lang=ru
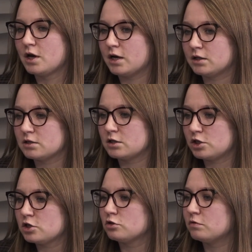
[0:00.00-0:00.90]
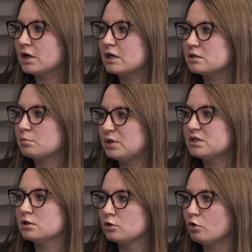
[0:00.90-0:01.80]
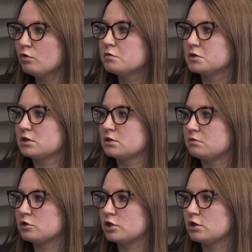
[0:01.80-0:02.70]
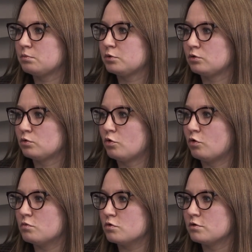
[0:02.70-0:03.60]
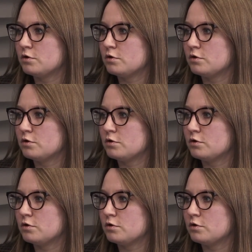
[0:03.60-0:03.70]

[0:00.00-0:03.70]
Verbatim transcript: А это означает, что вакансия презентовывается совершенно по-другому.